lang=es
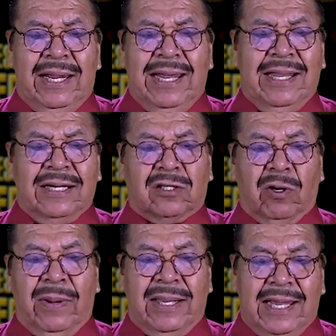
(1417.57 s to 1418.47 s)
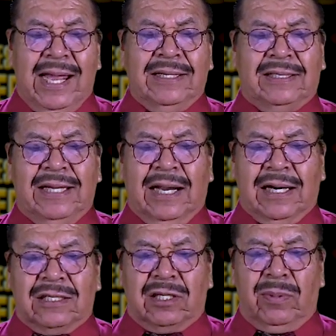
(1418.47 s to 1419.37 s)
y desobediencia
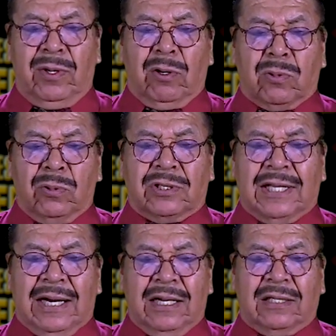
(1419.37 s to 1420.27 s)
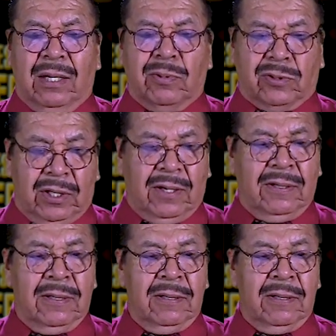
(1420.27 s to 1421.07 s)
recibió justa retribución,